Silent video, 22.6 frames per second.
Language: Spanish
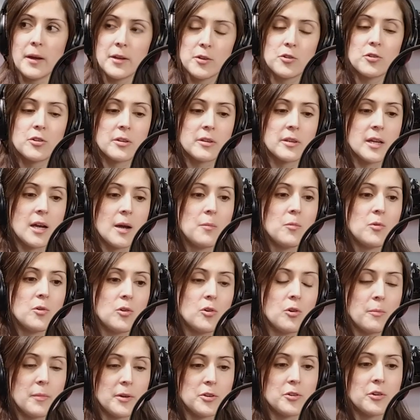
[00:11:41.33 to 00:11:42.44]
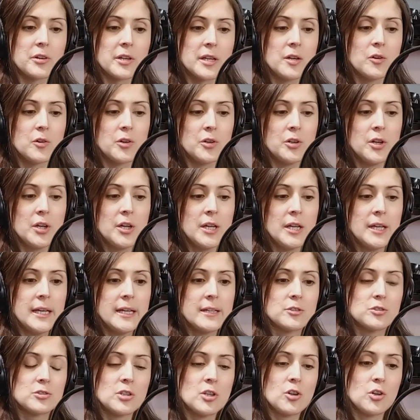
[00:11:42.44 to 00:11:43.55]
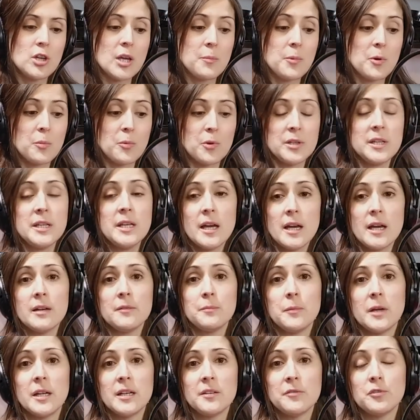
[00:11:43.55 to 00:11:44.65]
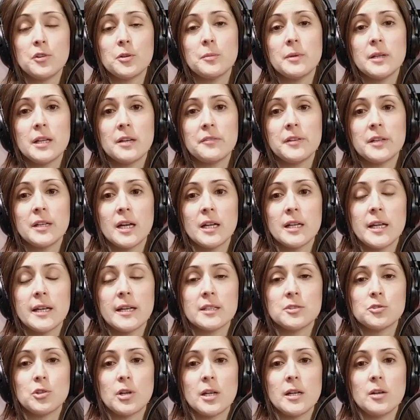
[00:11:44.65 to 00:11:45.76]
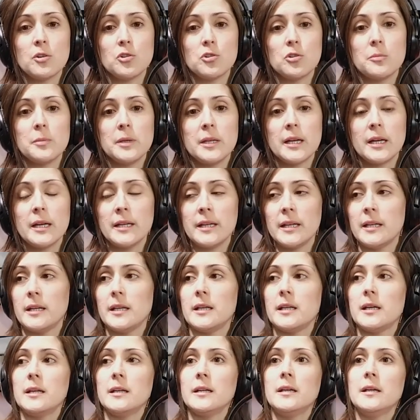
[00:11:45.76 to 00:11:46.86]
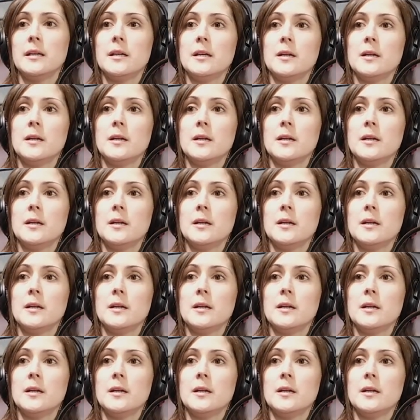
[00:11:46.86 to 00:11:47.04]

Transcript: mayor, digamos, con mayor rigor. Entonces, lo que proponía el, el informe de la Fiscalía Nacional Económica es generar